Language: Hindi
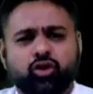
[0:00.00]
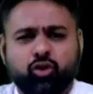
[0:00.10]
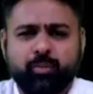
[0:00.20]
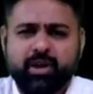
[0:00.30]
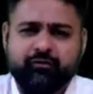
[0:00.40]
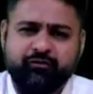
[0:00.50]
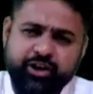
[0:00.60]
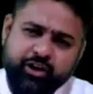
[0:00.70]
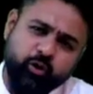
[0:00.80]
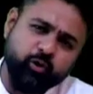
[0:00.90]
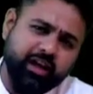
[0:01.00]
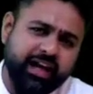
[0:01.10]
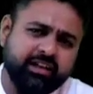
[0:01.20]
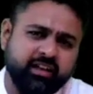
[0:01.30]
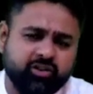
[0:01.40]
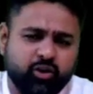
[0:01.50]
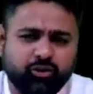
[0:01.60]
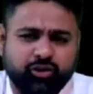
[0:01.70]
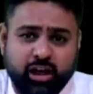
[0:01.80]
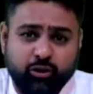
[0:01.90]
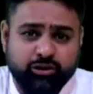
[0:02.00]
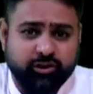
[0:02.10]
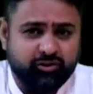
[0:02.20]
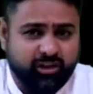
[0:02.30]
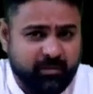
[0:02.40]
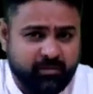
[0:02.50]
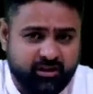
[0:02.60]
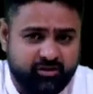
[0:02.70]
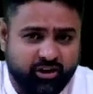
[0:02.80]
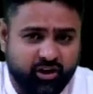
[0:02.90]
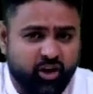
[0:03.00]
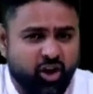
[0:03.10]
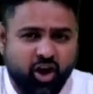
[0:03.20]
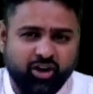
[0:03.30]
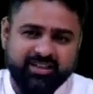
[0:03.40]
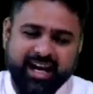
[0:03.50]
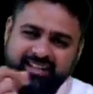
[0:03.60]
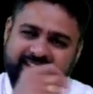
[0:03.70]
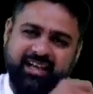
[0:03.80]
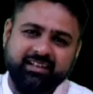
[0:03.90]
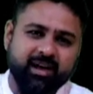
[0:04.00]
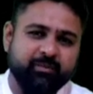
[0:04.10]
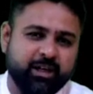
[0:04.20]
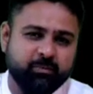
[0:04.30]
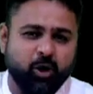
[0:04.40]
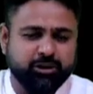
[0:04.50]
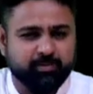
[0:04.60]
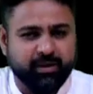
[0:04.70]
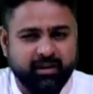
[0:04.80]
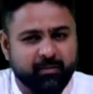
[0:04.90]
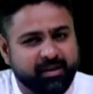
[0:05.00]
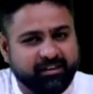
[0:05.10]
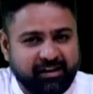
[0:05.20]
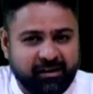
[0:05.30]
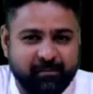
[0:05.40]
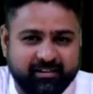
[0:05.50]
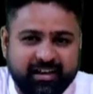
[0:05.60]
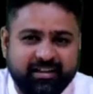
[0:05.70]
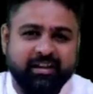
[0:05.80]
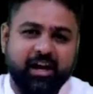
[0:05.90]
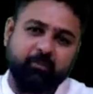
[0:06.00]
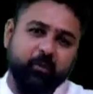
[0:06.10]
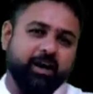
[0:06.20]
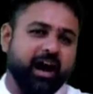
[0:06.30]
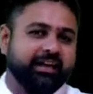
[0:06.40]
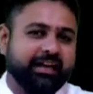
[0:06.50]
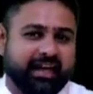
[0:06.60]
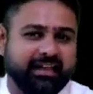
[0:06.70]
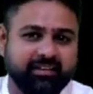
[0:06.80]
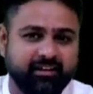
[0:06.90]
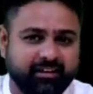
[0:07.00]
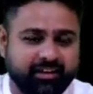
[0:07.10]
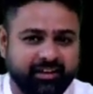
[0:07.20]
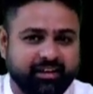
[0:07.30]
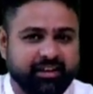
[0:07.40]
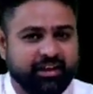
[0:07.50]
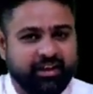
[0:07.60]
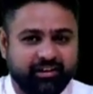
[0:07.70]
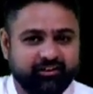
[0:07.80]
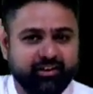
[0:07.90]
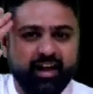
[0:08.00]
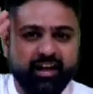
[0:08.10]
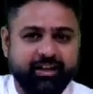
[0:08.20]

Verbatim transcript: तो मेरे वीडियो को लाइक कीजिए और चैनल को सब्सक्राइब कीजिए और साथ ही साथ कमेंट बॉक्स में कमेंट करके बताइए कि आपको कहानी कैसे लगी जय